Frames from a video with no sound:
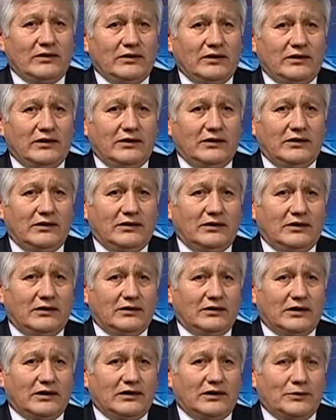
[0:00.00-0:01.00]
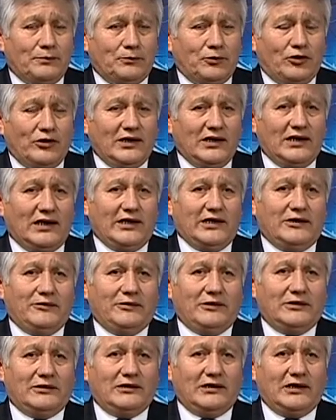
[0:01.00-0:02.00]
eh, que dispone la
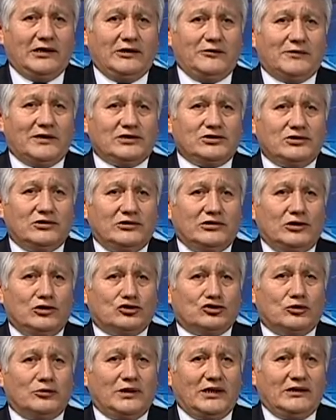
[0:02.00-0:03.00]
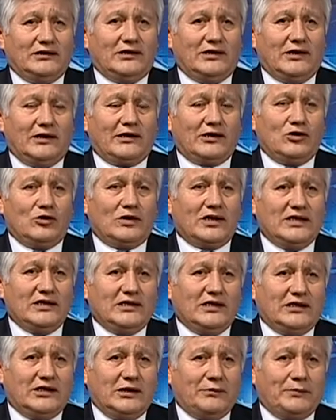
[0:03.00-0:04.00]
derivación de los sobrantes del río
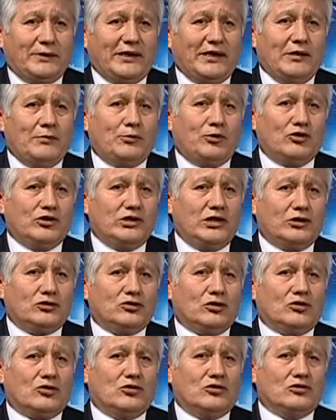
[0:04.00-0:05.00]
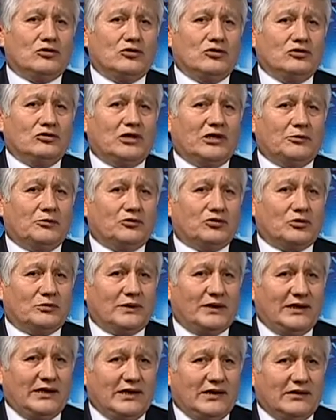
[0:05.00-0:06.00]
Cañete para el proyecto Conconta
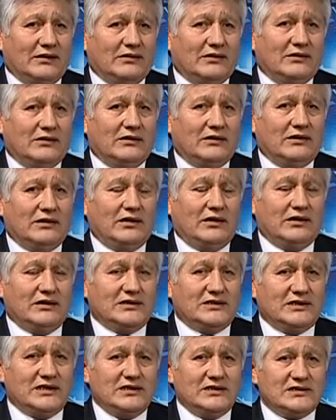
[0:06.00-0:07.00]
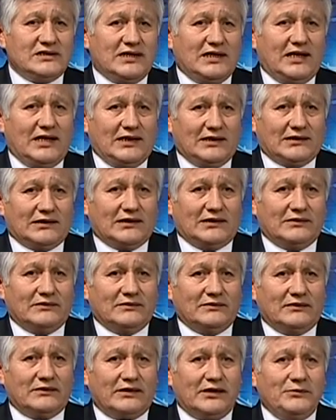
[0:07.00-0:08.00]
Topará en Chincha Alta,
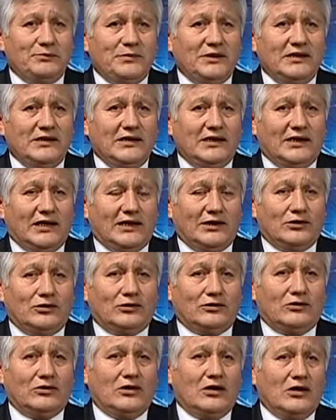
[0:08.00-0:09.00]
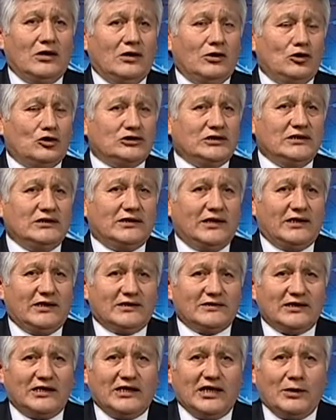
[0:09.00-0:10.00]
reivindicando los
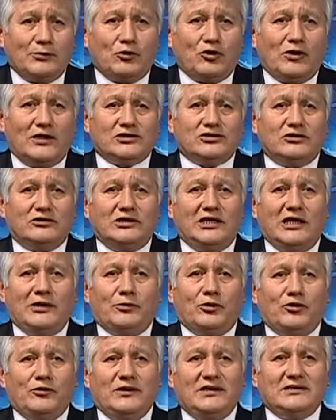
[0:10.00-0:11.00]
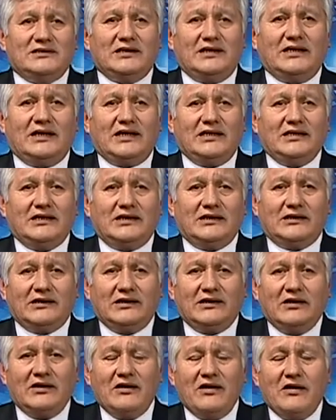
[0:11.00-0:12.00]
intereses de la población de la provincia de Cañete